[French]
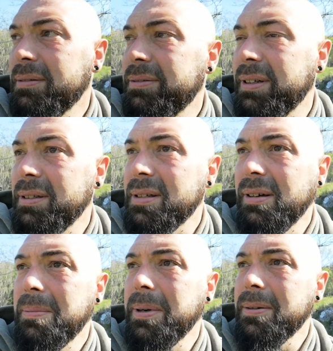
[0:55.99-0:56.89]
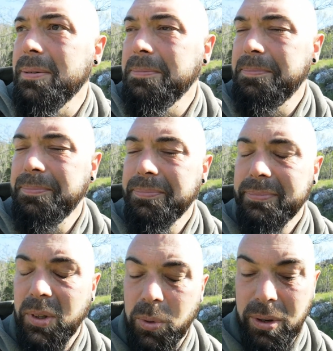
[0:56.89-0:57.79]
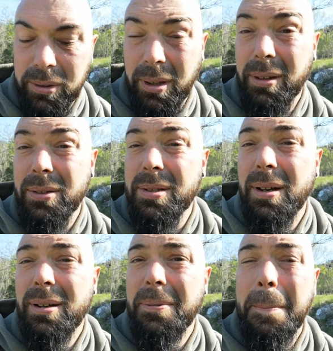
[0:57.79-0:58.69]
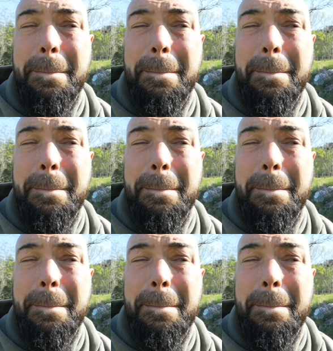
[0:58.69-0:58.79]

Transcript: enfin ça va pas quoi. Donc entendant ça,